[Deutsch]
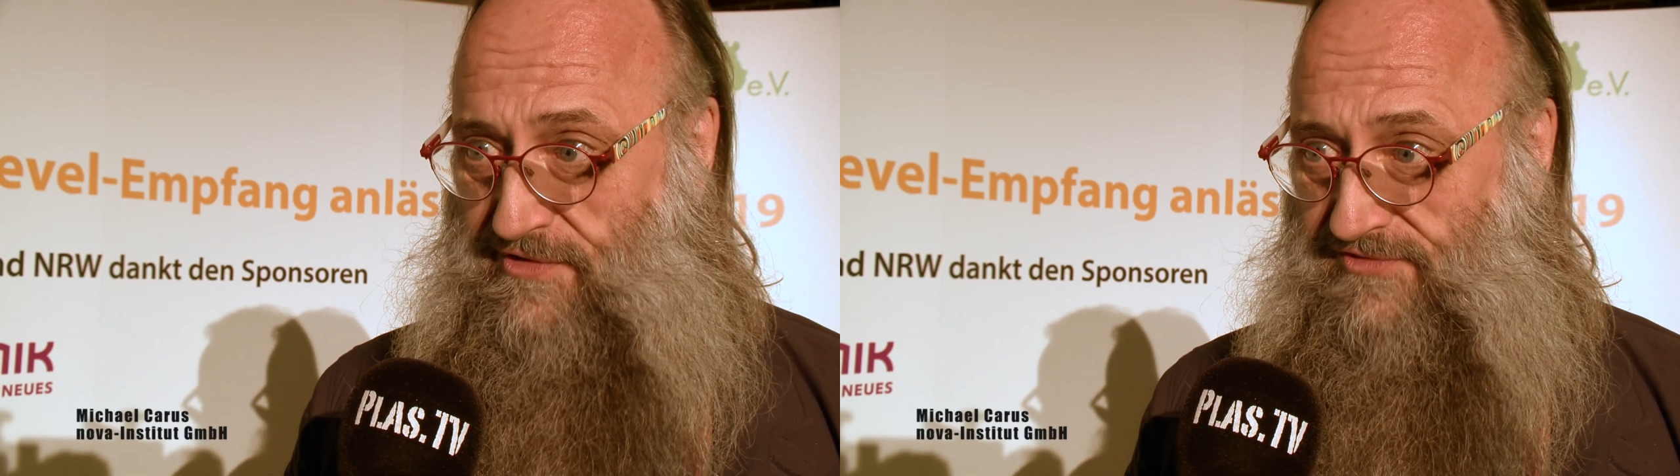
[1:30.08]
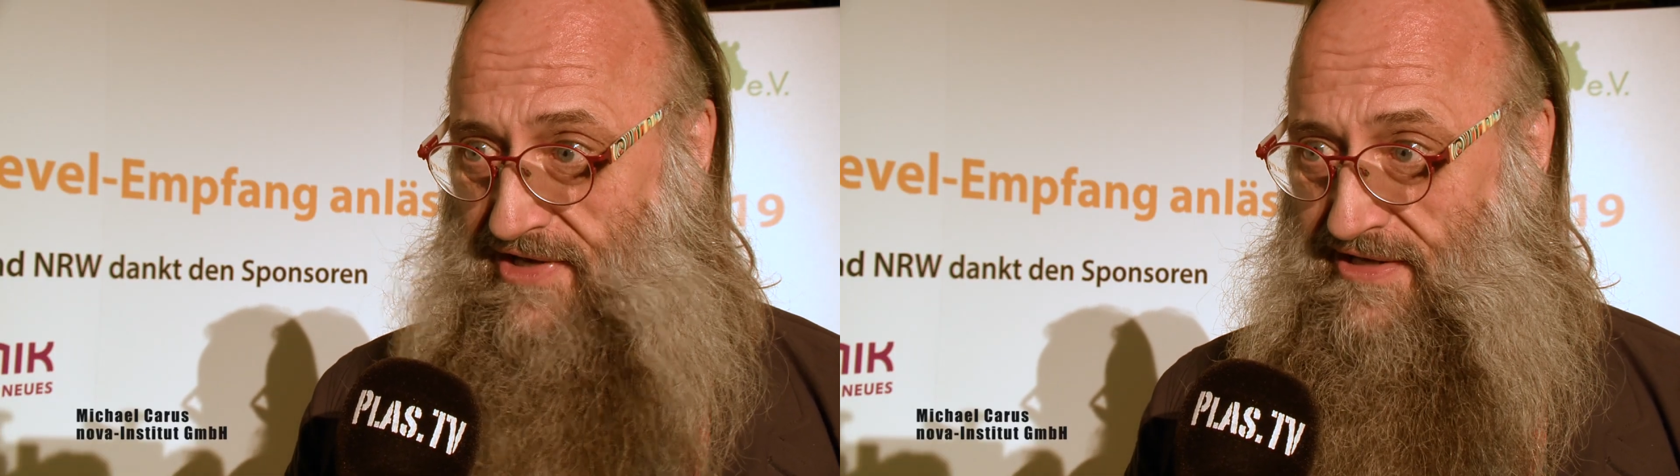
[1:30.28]

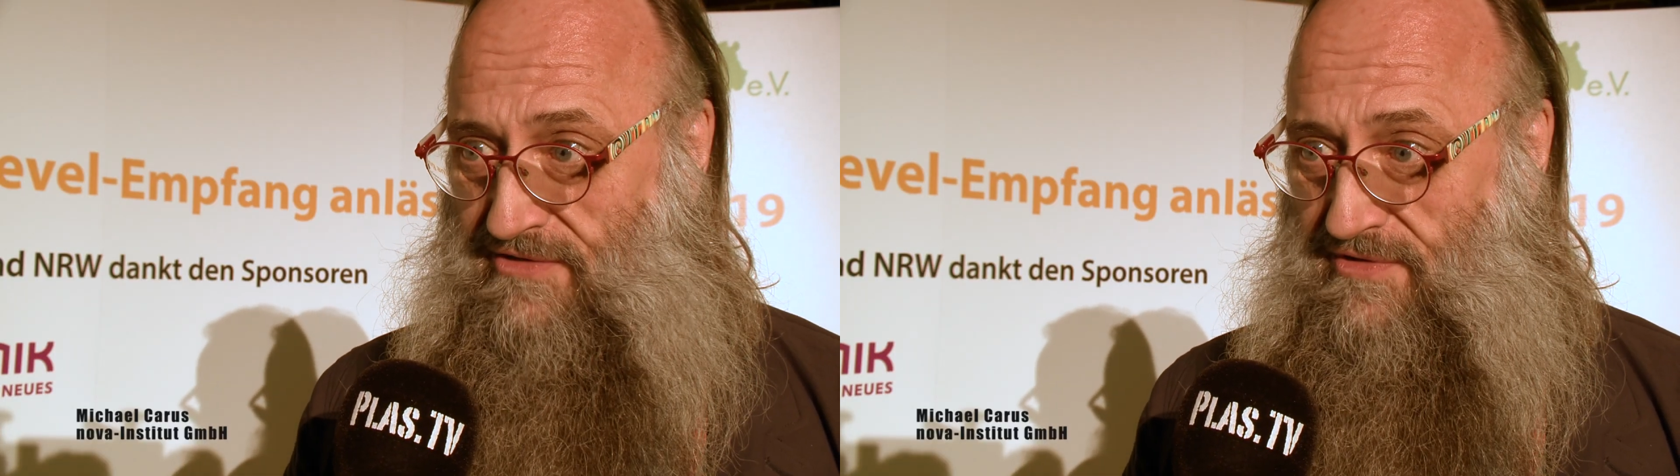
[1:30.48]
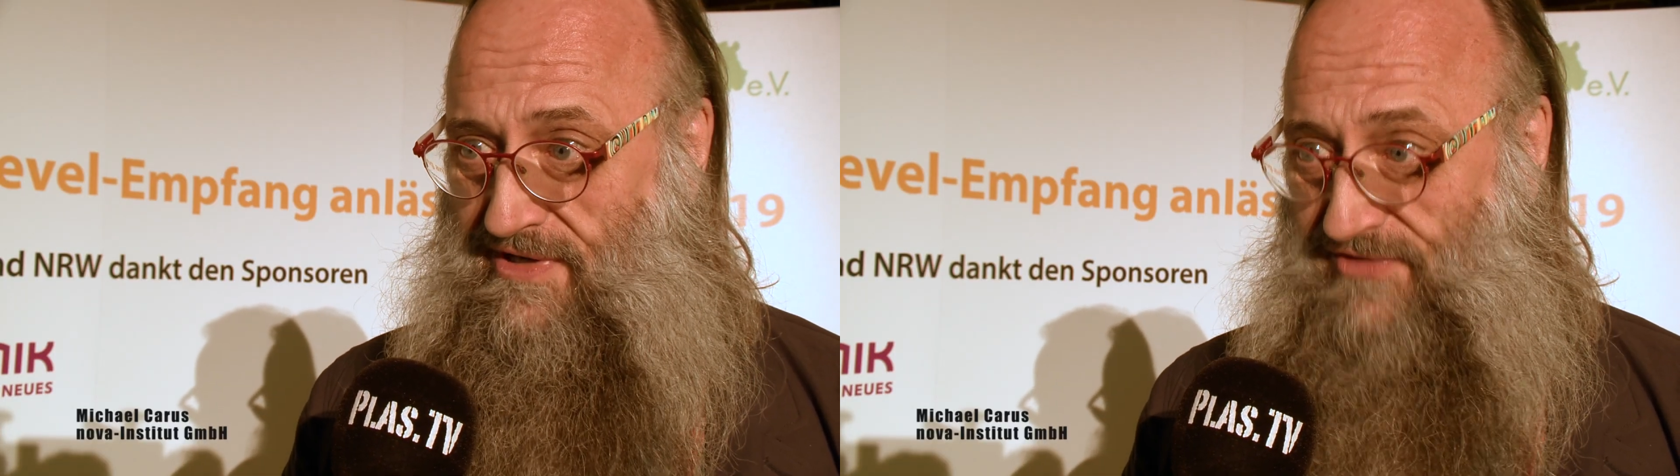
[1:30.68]
zurzeit
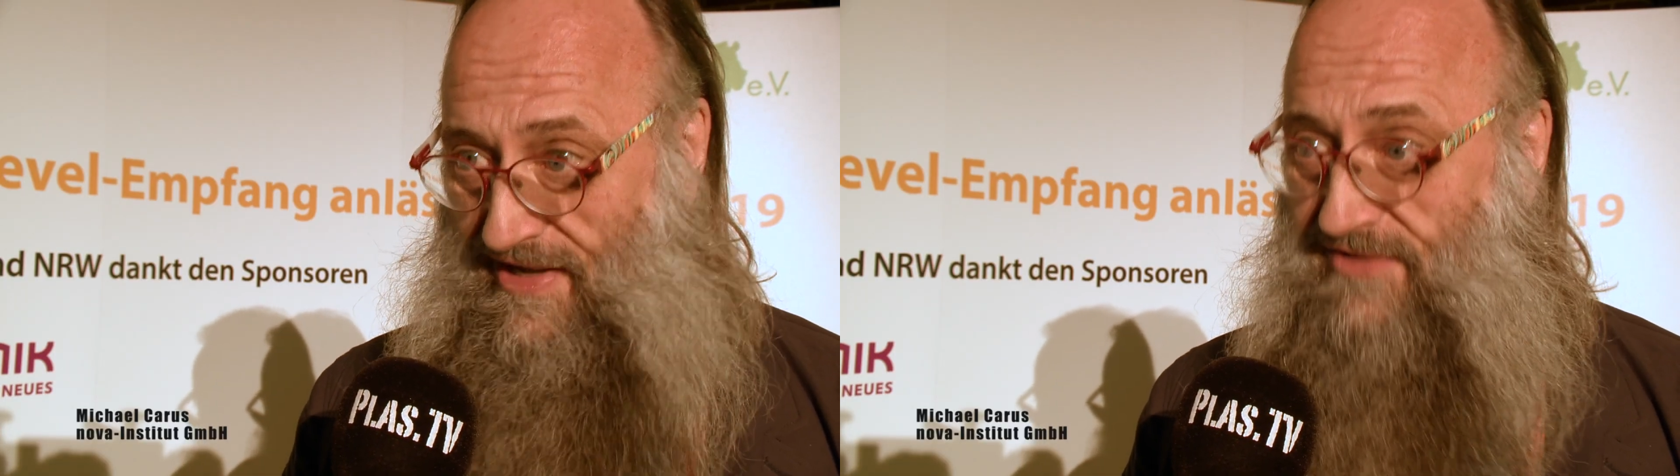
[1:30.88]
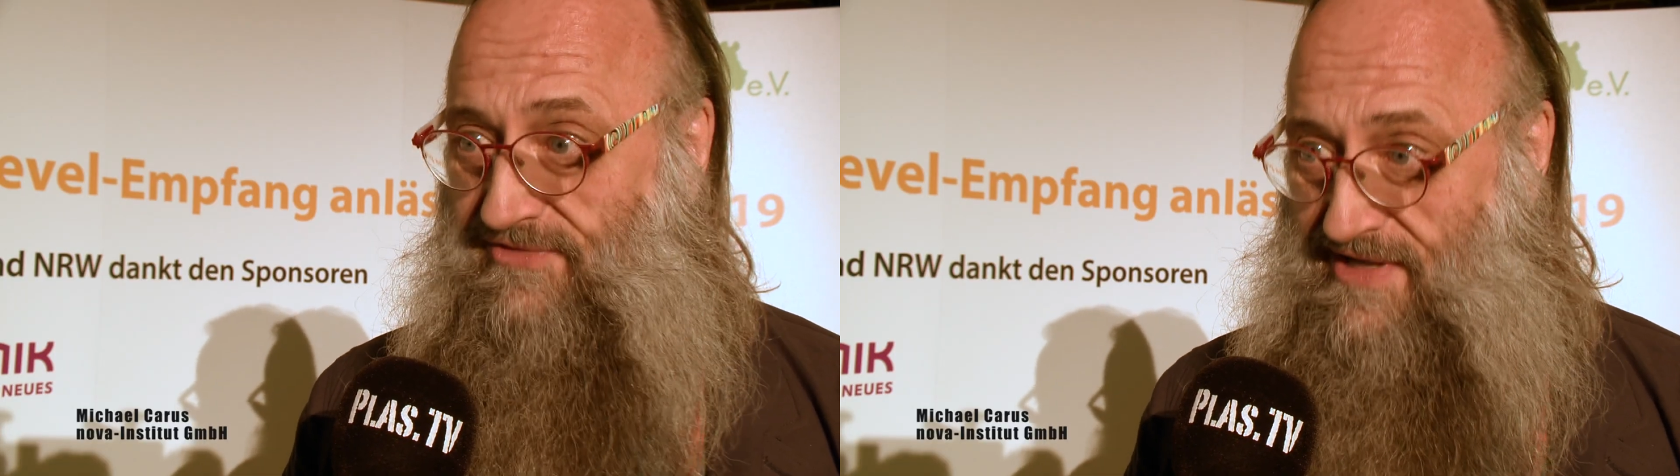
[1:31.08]
und das
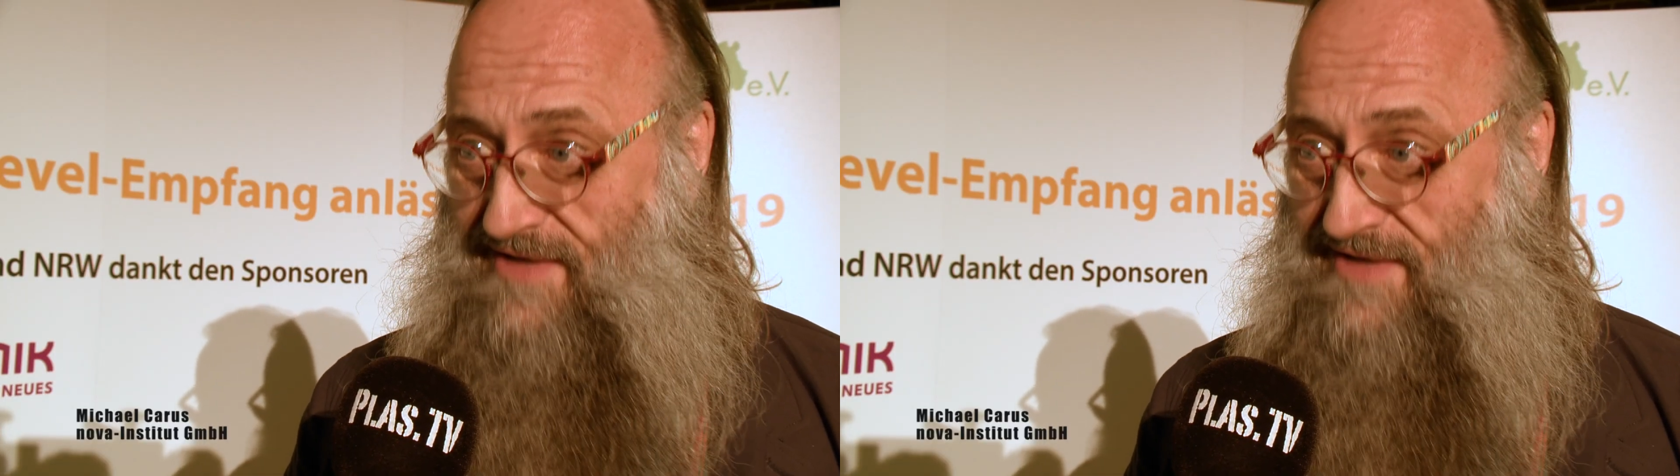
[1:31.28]
heißt